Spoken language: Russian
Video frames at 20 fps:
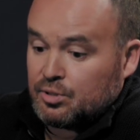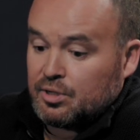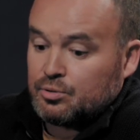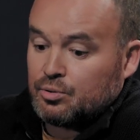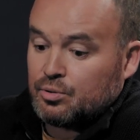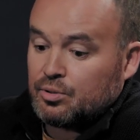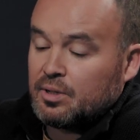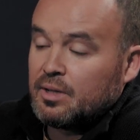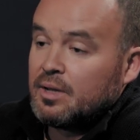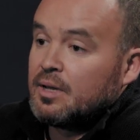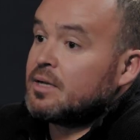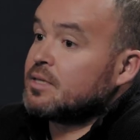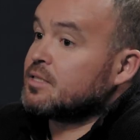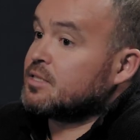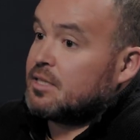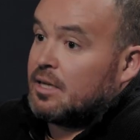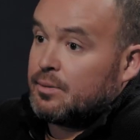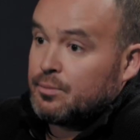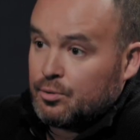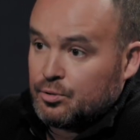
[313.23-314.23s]
который
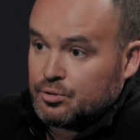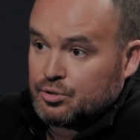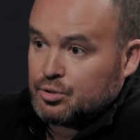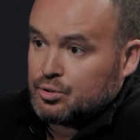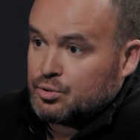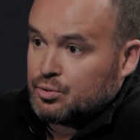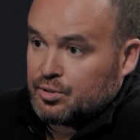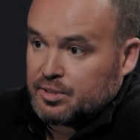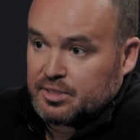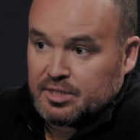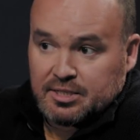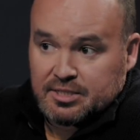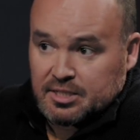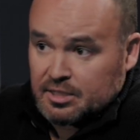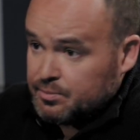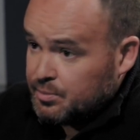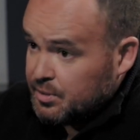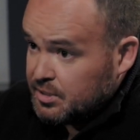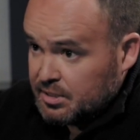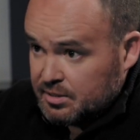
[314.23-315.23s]
сам хочет все
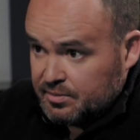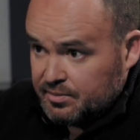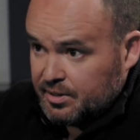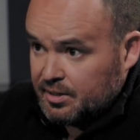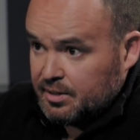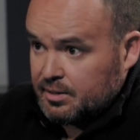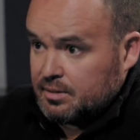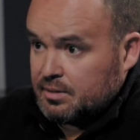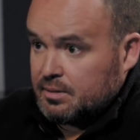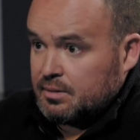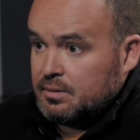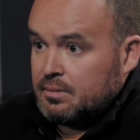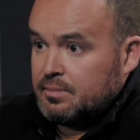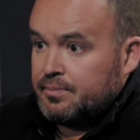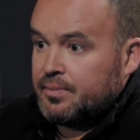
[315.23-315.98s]
рассказать без адвоката.